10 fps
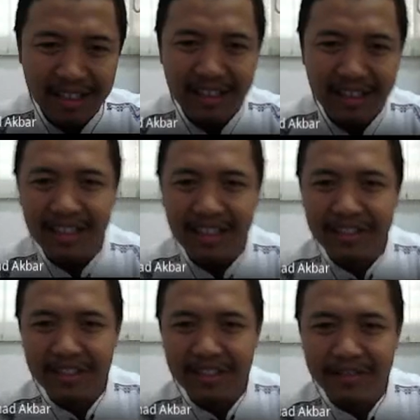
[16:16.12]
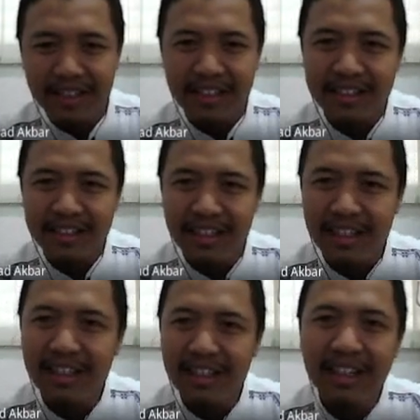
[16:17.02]
Jadi harus hafal cara
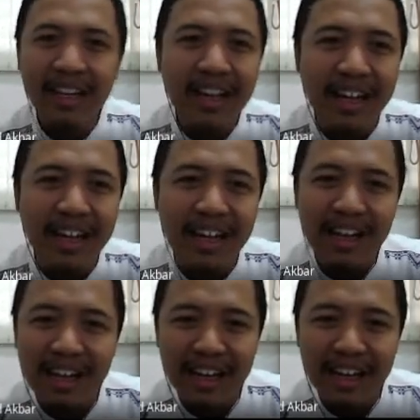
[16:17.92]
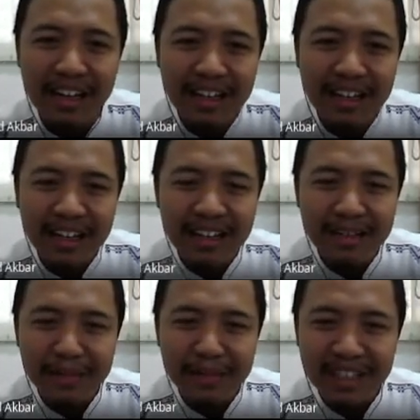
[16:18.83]
uh,
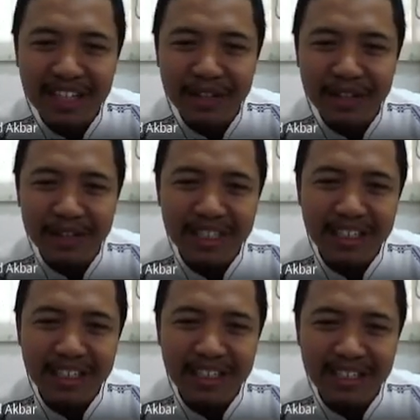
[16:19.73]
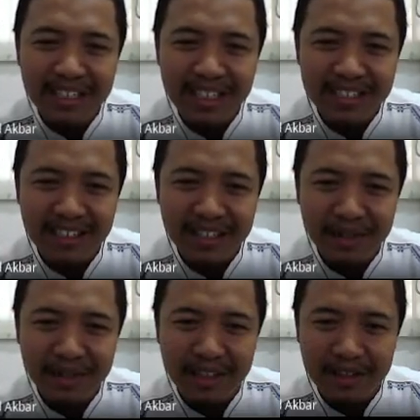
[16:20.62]
mengetahui indeks dari
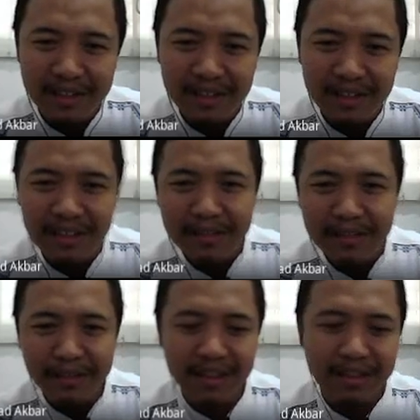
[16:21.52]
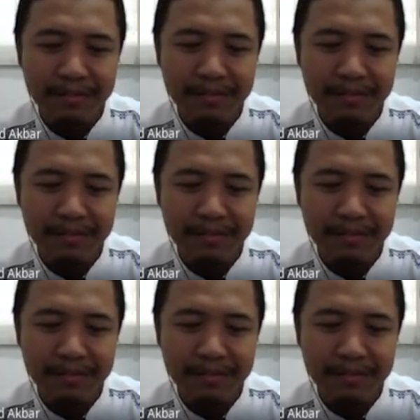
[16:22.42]
suatu min term.